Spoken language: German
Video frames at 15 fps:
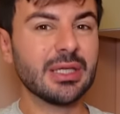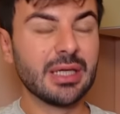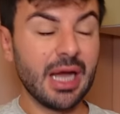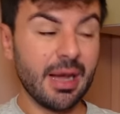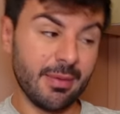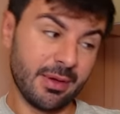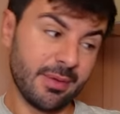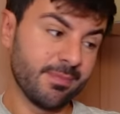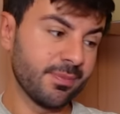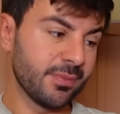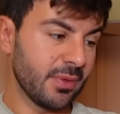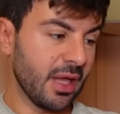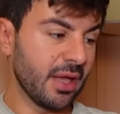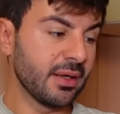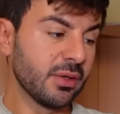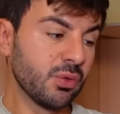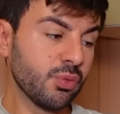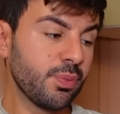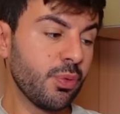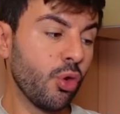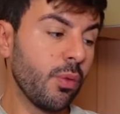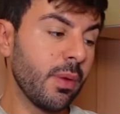Aber hat er gut
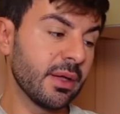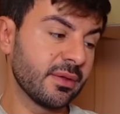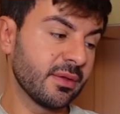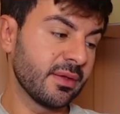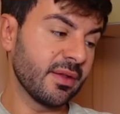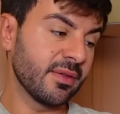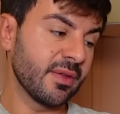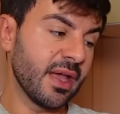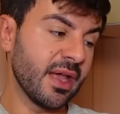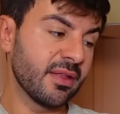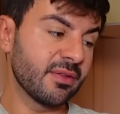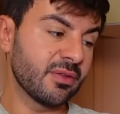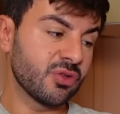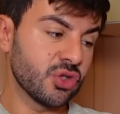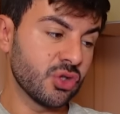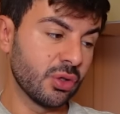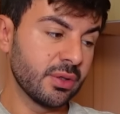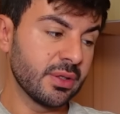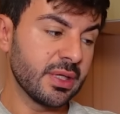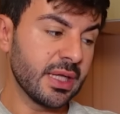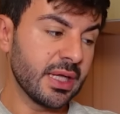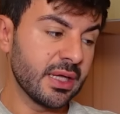beobachtet. Also er hat
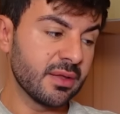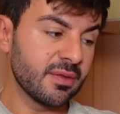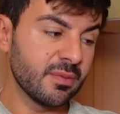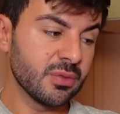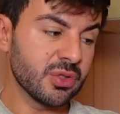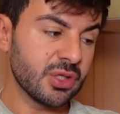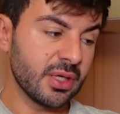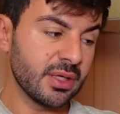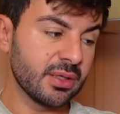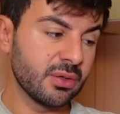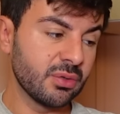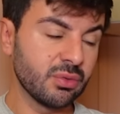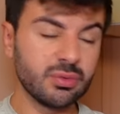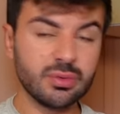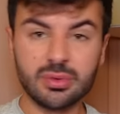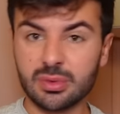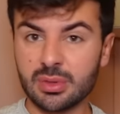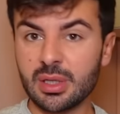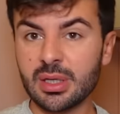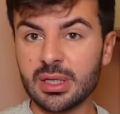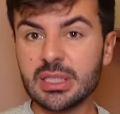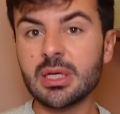schon äh, ziemlich schnell den guten
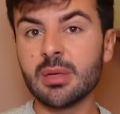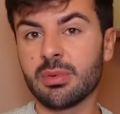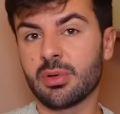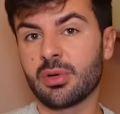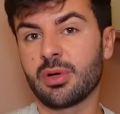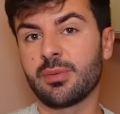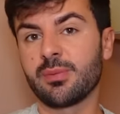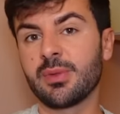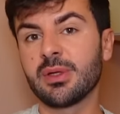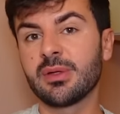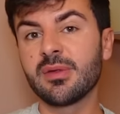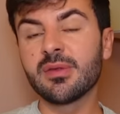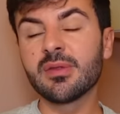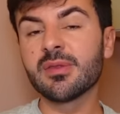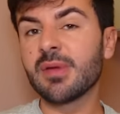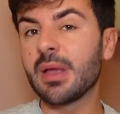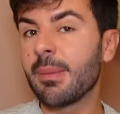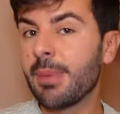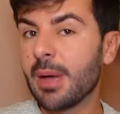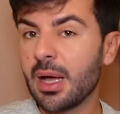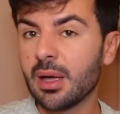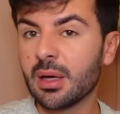äh, Riecher bekommen. Ne? Diese zwei
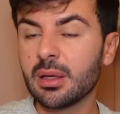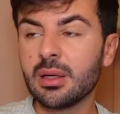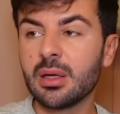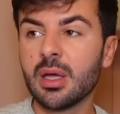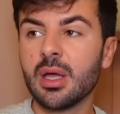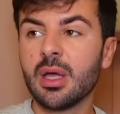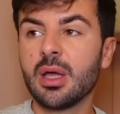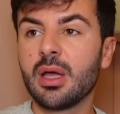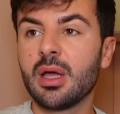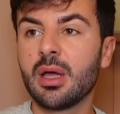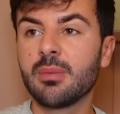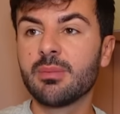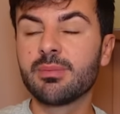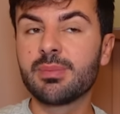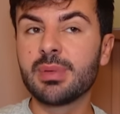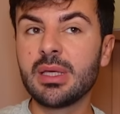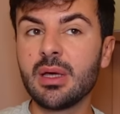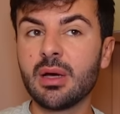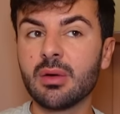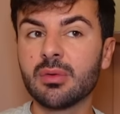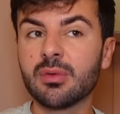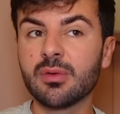Paare, ähm,
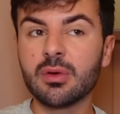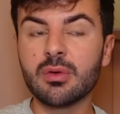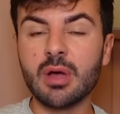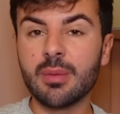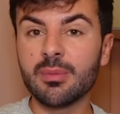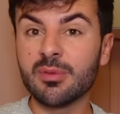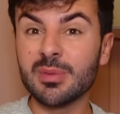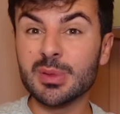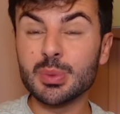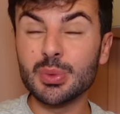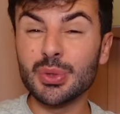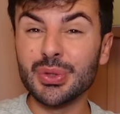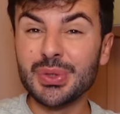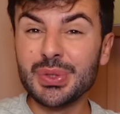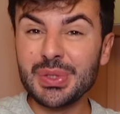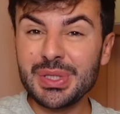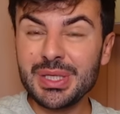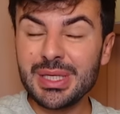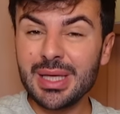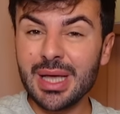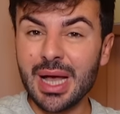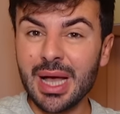Pia und Siko, haben zum Beispiel noch
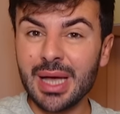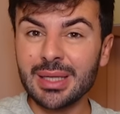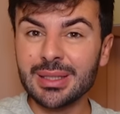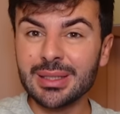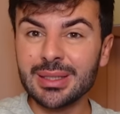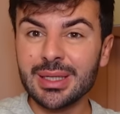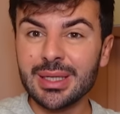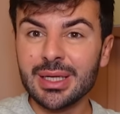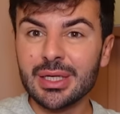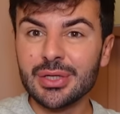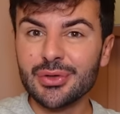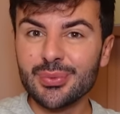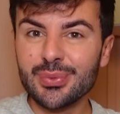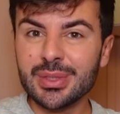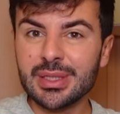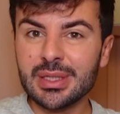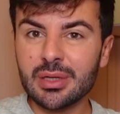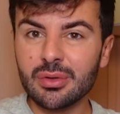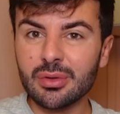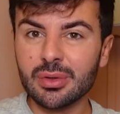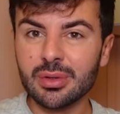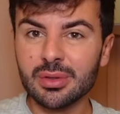nie eine
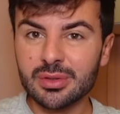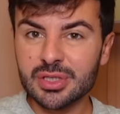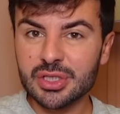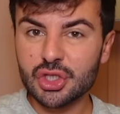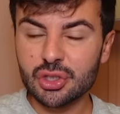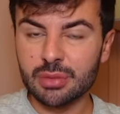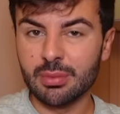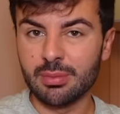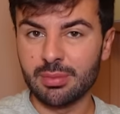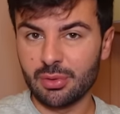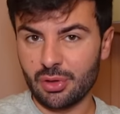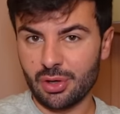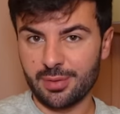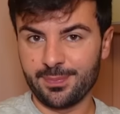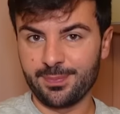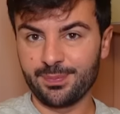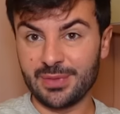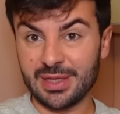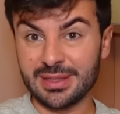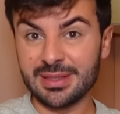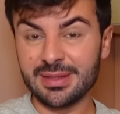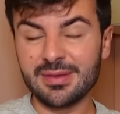Nominierungsstimme bekommen.
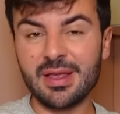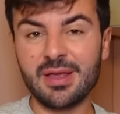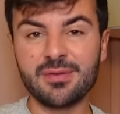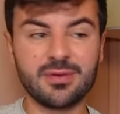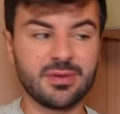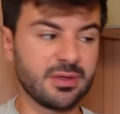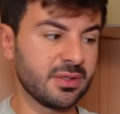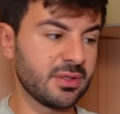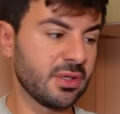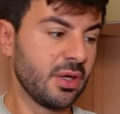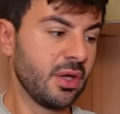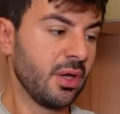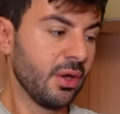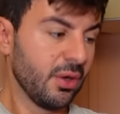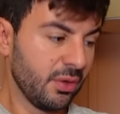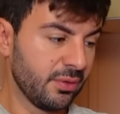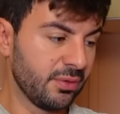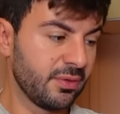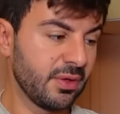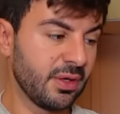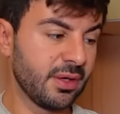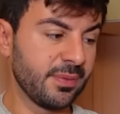Das ist heftig.
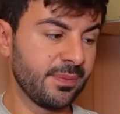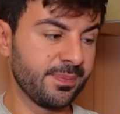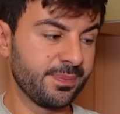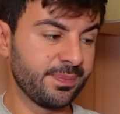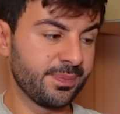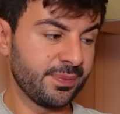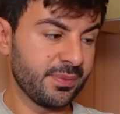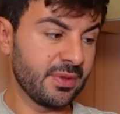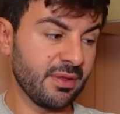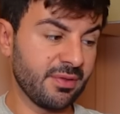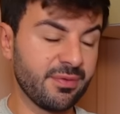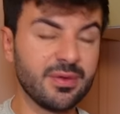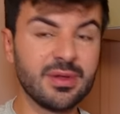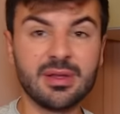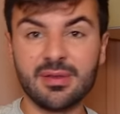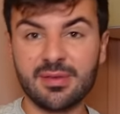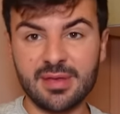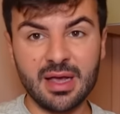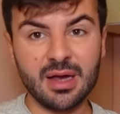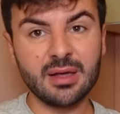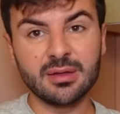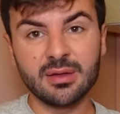Und ähm, das will das
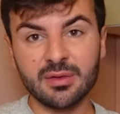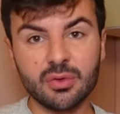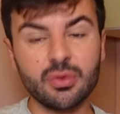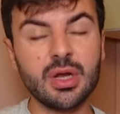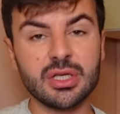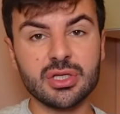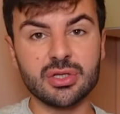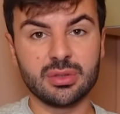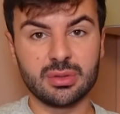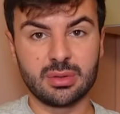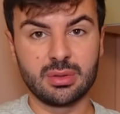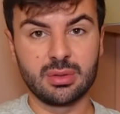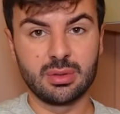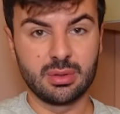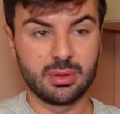Serkan jetzt crashen.